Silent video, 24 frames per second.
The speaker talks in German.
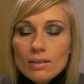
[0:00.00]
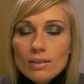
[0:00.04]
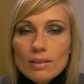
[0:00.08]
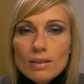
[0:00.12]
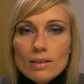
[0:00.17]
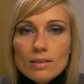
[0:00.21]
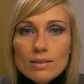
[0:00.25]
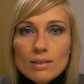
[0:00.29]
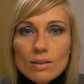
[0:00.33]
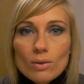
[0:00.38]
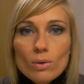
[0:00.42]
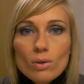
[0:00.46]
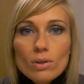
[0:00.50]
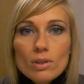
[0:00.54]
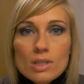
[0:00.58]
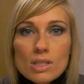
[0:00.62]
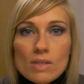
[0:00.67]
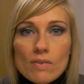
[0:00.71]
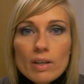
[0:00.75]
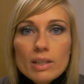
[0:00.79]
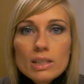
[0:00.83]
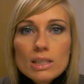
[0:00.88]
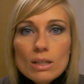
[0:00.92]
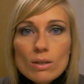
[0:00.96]
dass auch in
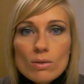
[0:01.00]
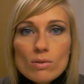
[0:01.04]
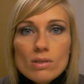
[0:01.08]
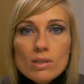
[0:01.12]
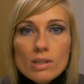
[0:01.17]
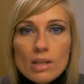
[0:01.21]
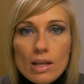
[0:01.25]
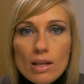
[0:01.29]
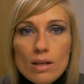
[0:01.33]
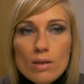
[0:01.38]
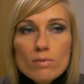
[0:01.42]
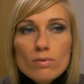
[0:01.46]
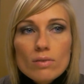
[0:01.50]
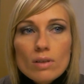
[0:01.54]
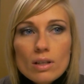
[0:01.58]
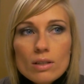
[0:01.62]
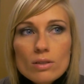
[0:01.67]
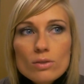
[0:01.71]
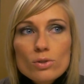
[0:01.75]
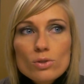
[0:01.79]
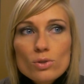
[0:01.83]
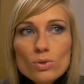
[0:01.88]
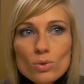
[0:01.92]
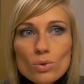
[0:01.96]
2011
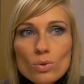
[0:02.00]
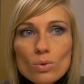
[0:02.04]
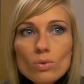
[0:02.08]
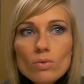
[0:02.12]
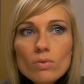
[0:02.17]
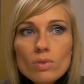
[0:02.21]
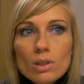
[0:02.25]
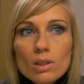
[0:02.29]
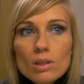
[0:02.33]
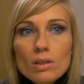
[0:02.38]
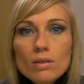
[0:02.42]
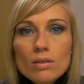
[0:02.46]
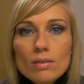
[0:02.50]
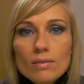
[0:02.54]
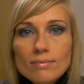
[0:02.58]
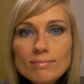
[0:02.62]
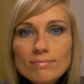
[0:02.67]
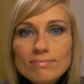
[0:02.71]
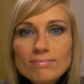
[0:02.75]
alles schön wird.